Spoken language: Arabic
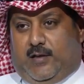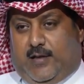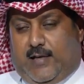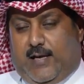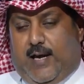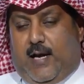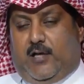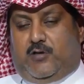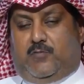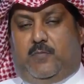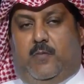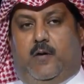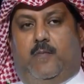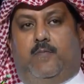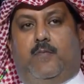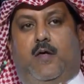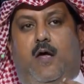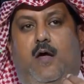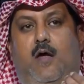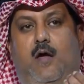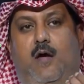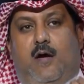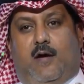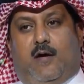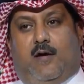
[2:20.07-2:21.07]
ترك العجمه
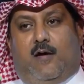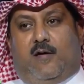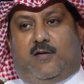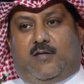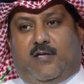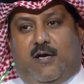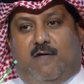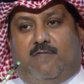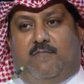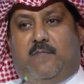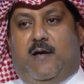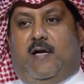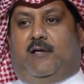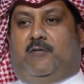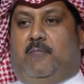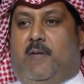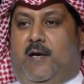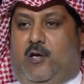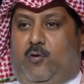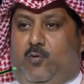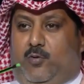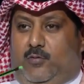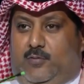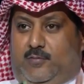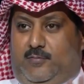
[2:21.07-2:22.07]
كل صيف 100
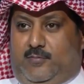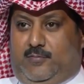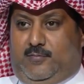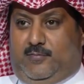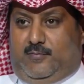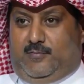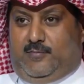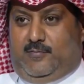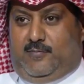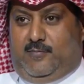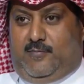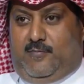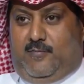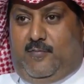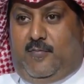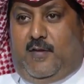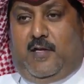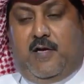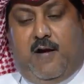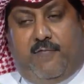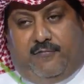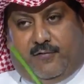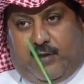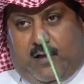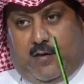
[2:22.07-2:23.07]
مليون
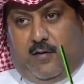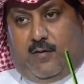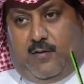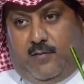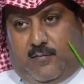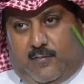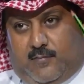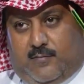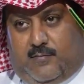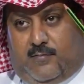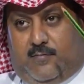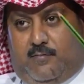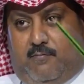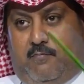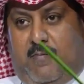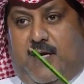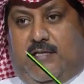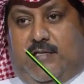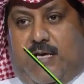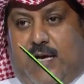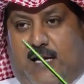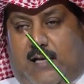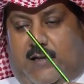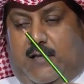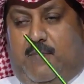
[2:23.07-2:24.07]
نفترض
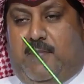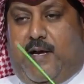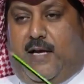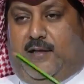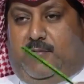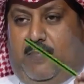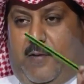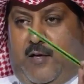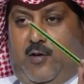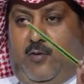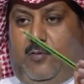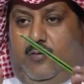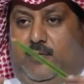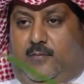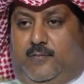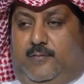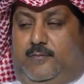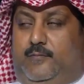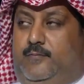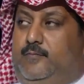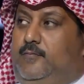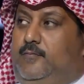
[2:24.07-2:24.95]
ميزانيتي 100 مليون